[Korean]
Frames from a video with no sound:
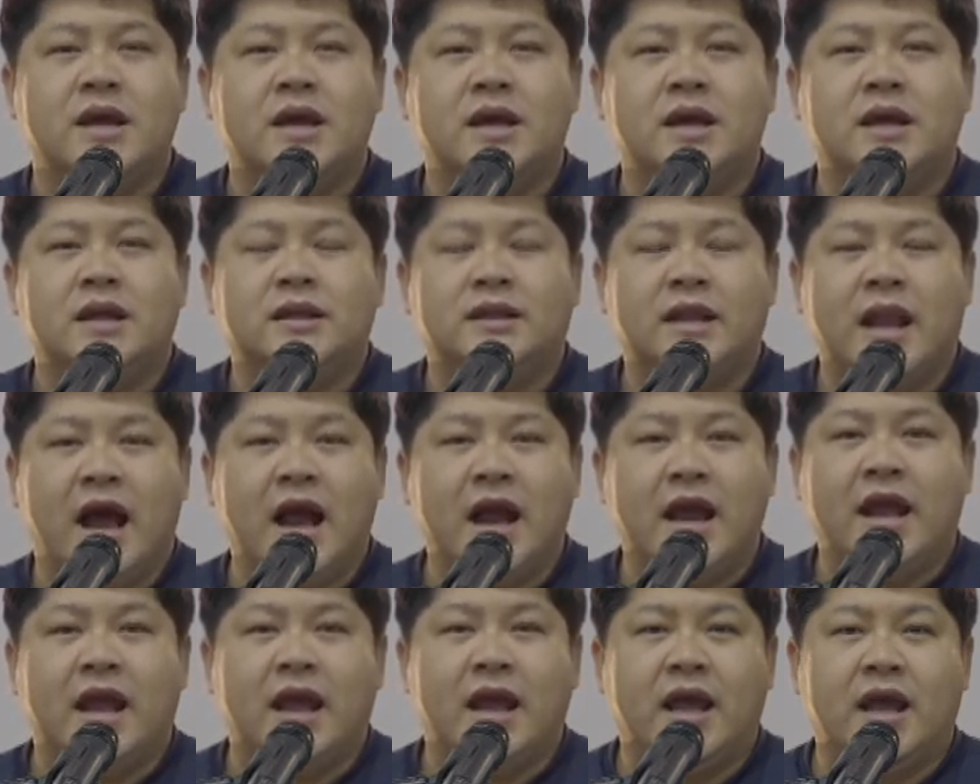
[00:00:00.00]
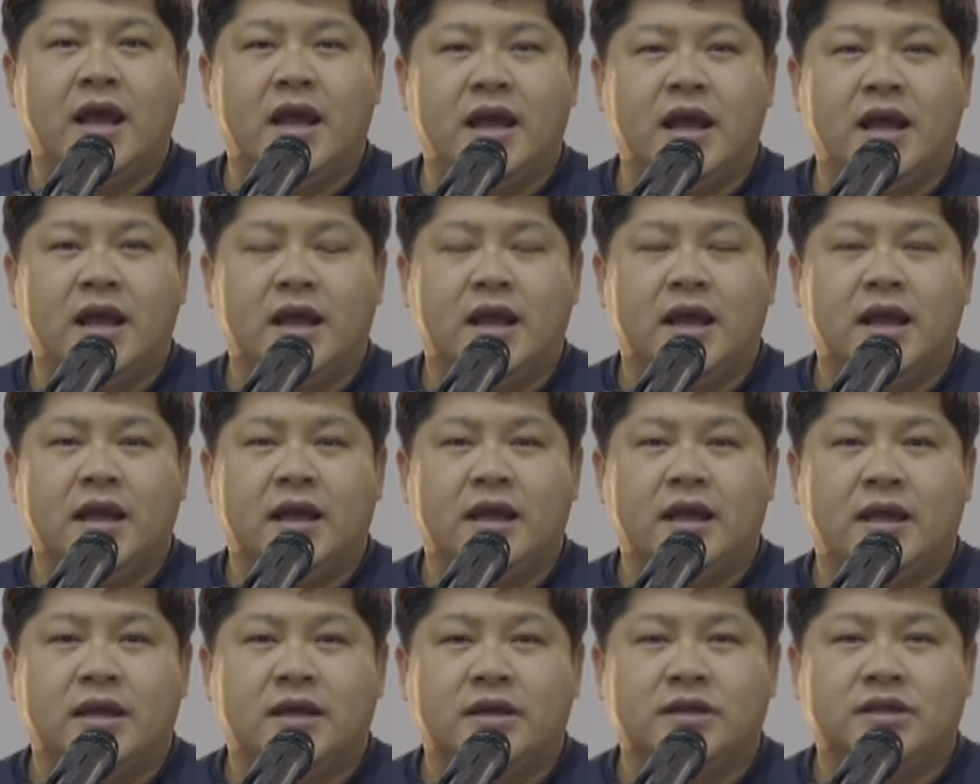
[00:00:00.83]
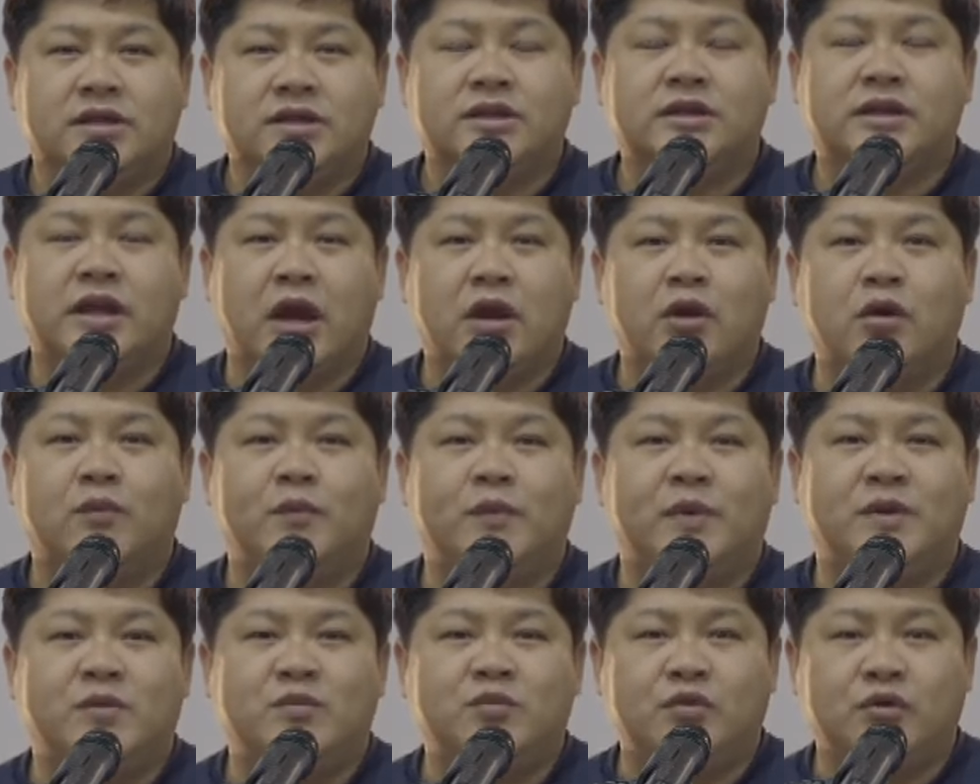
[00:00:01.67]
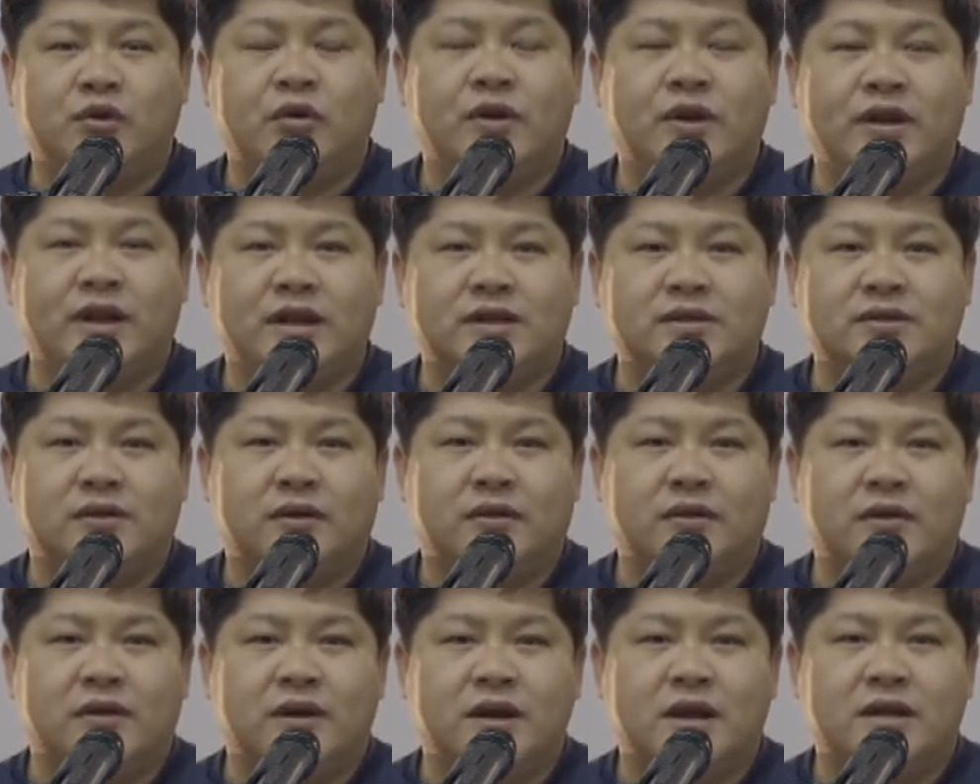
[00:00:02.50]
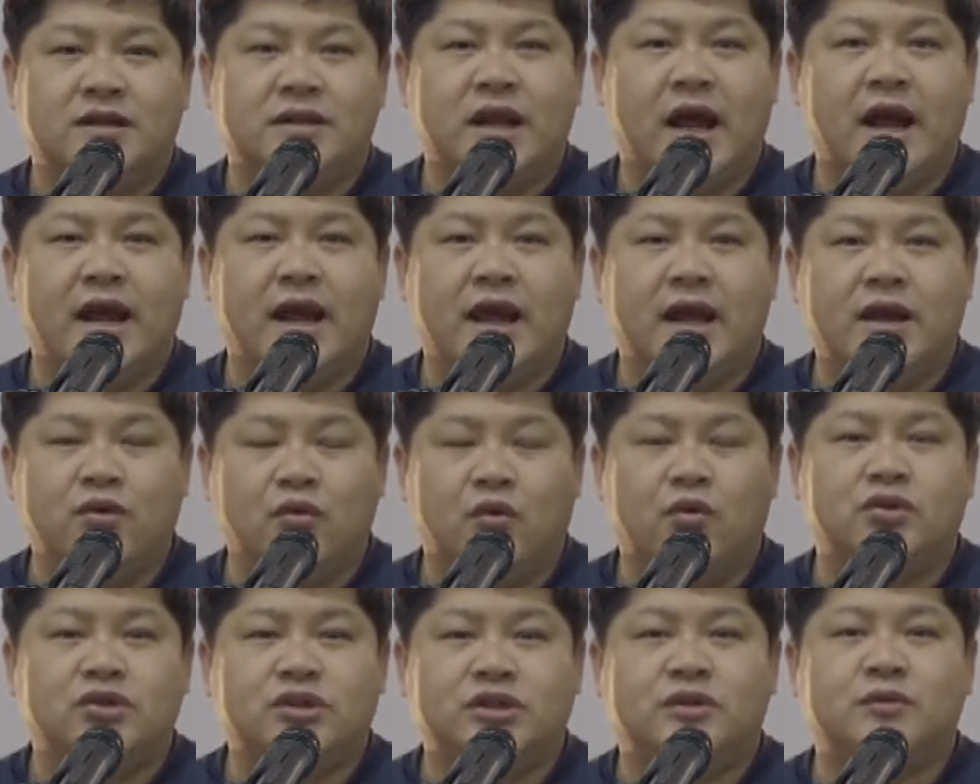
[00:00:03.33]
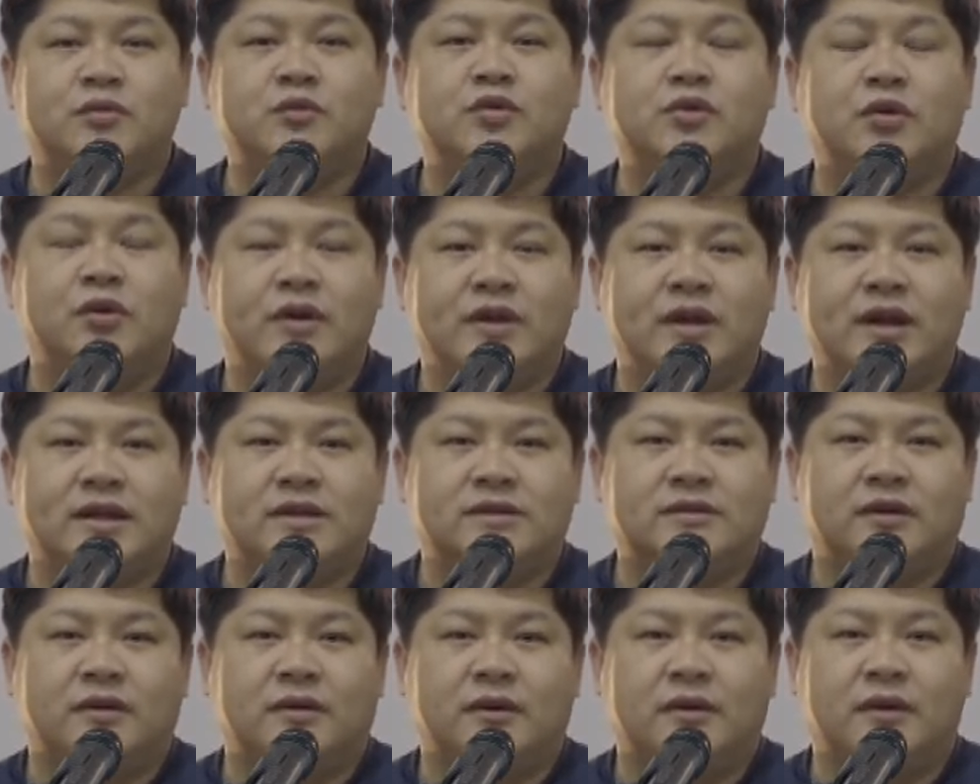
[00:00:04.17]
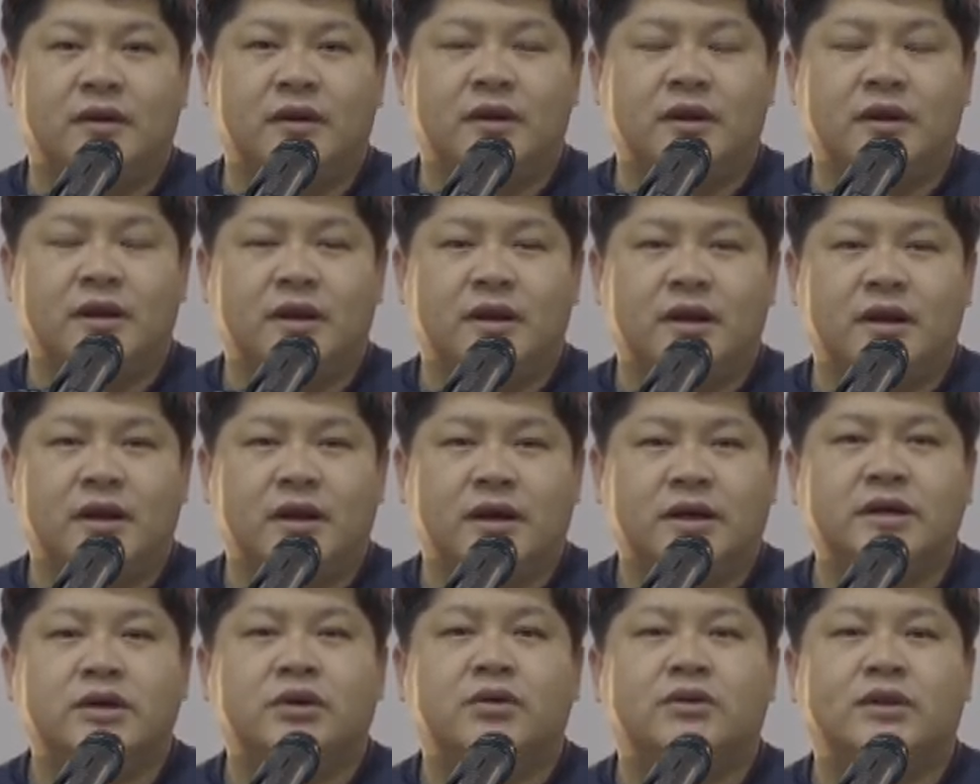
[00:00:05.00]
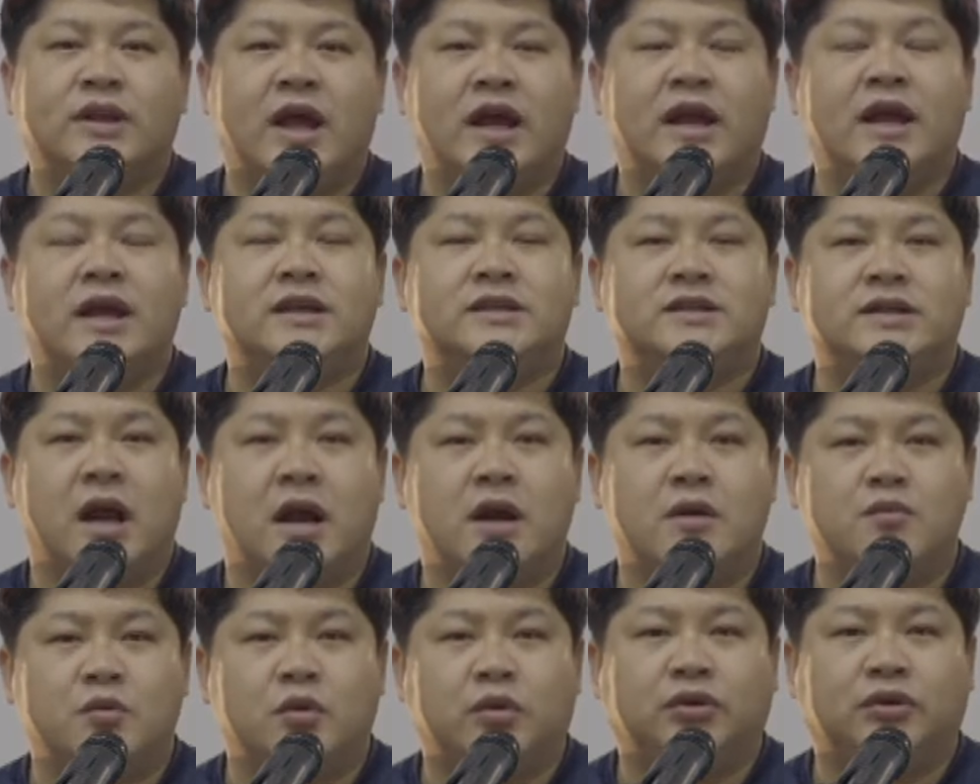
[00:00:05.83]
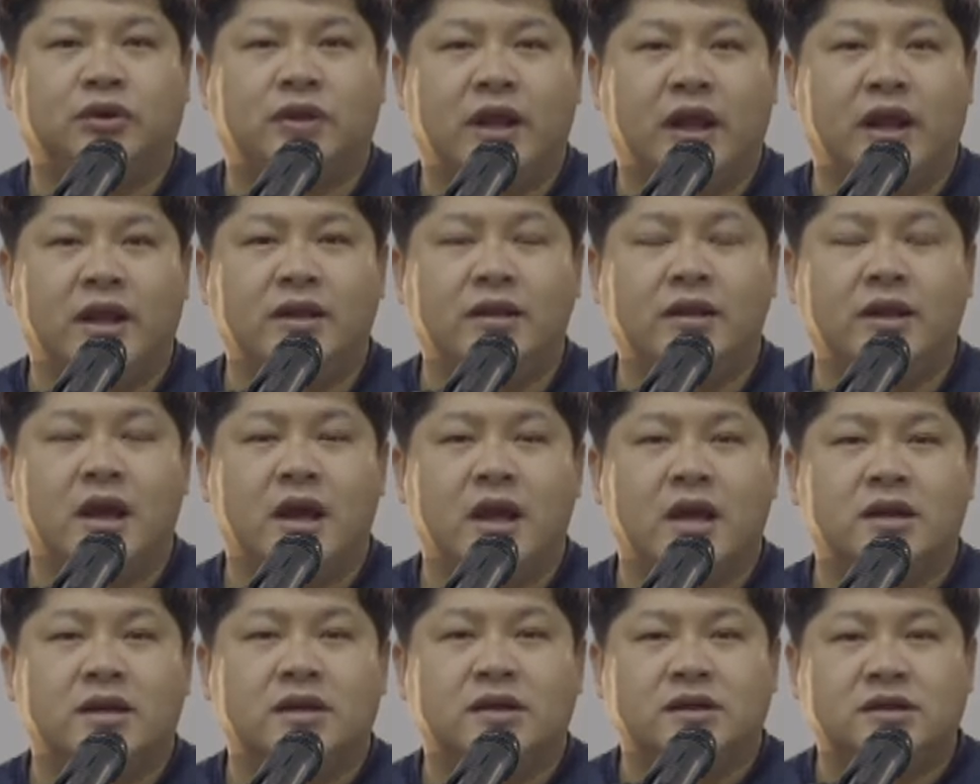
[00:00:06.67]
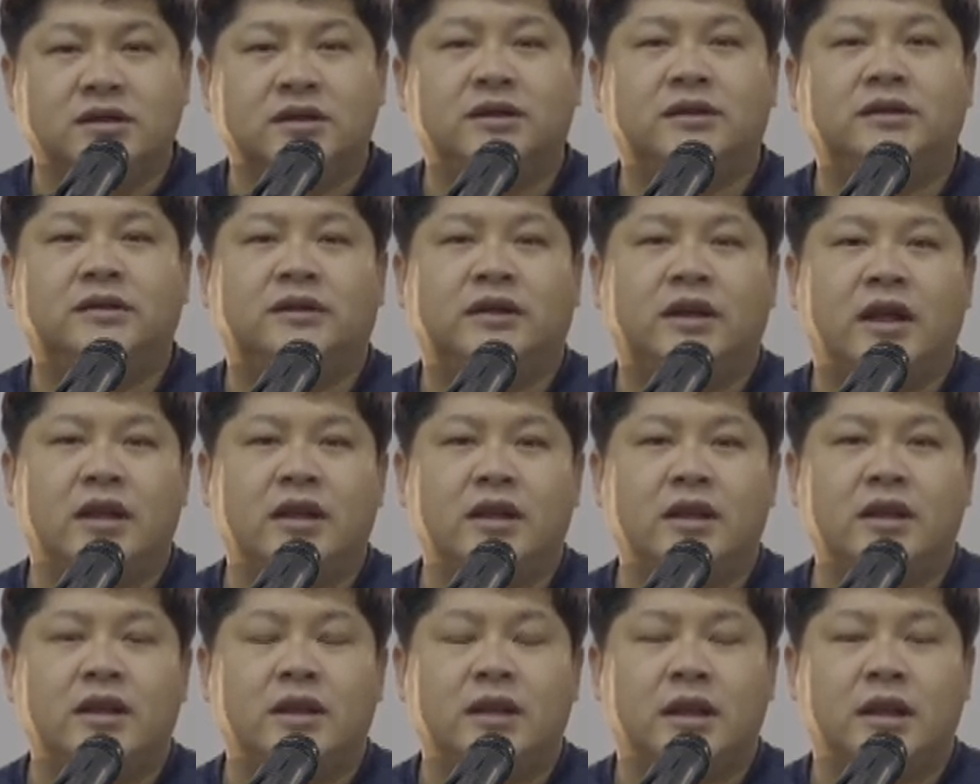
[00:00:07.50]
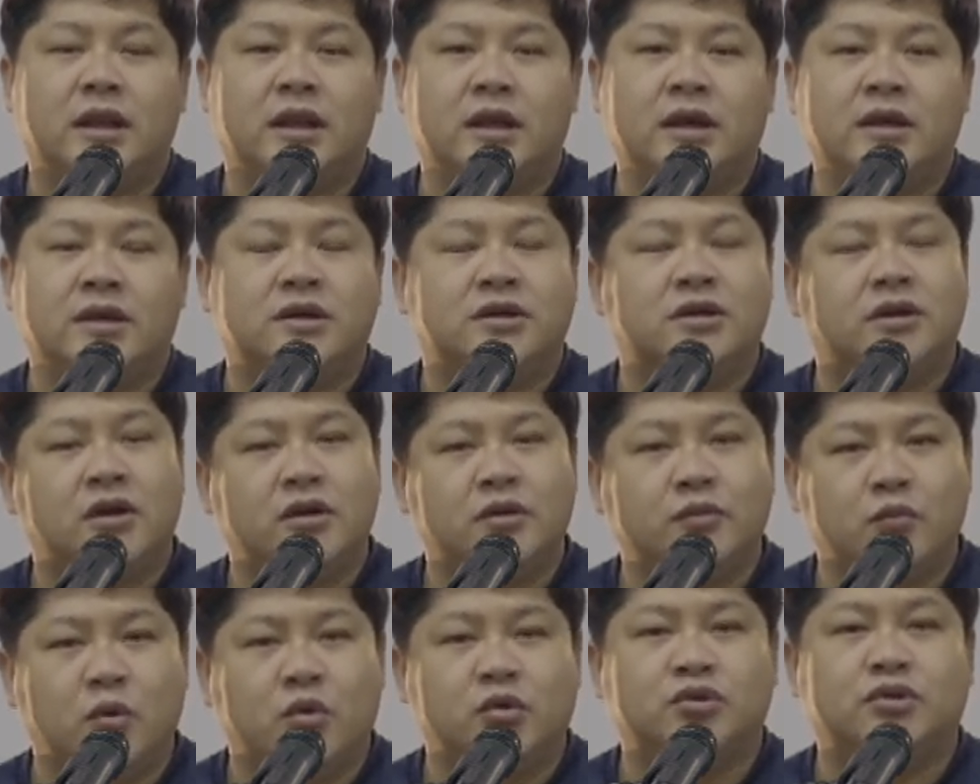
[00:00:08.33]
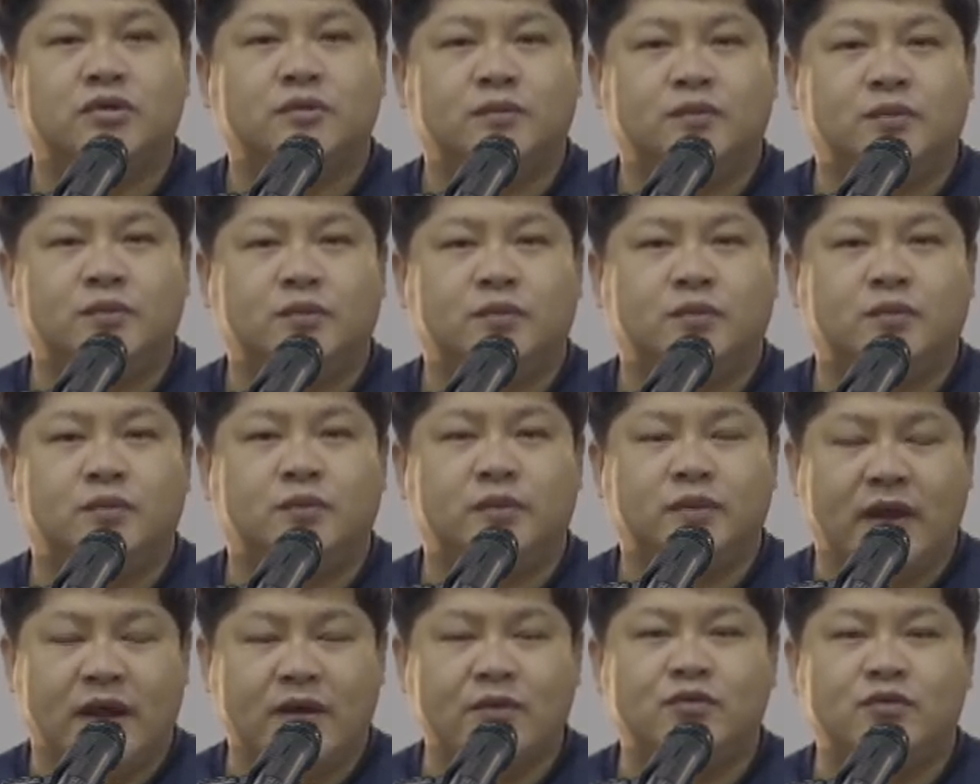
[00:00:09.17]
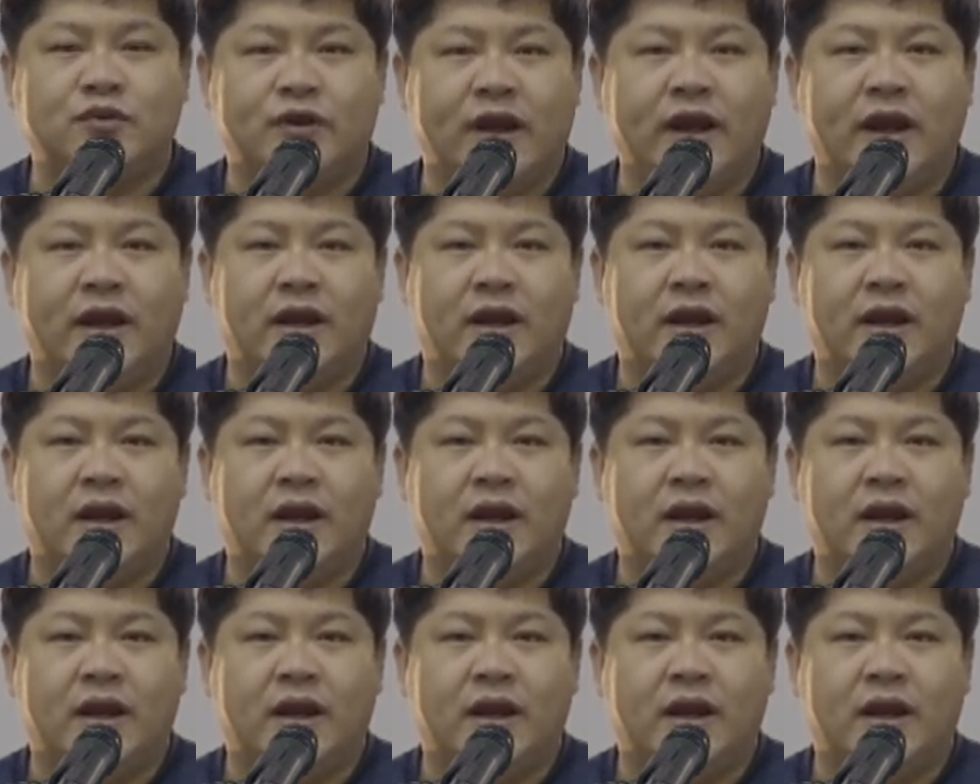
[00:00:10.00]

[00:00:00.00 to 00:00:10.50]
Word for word: 나의 그 괴롭힘으로 인해서 나의 욕심으로 인해서 그리고 나의 잘못된 그릇된 그런 모습 때문에